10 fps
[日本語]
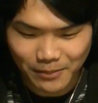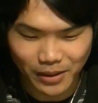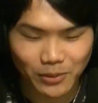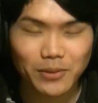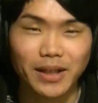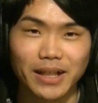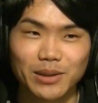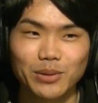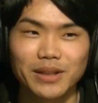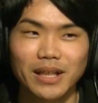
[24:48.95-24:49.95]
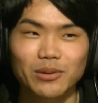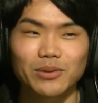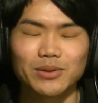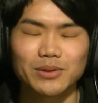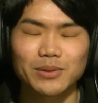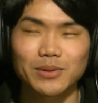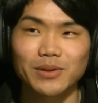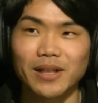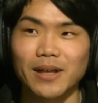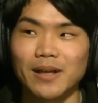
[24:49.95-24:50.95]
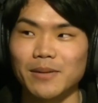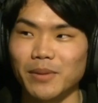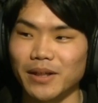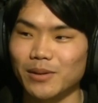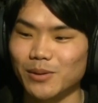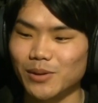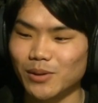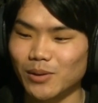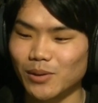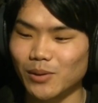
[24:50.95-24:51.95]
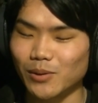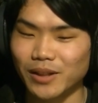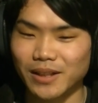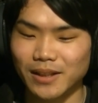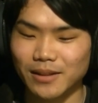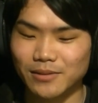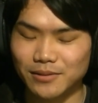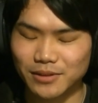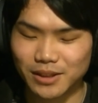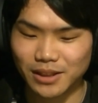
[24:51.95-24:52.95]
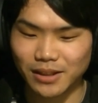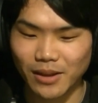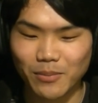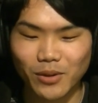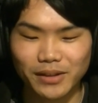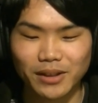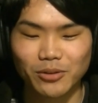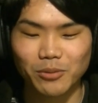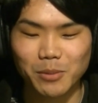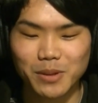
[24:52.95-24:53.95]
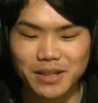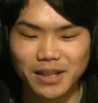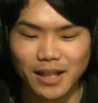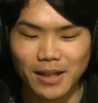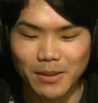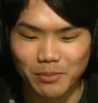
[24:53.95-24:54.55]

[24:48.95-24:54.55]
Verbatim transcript: まあ、今回一人だということでいろいろお聞き苦しい点もあったと思いますが、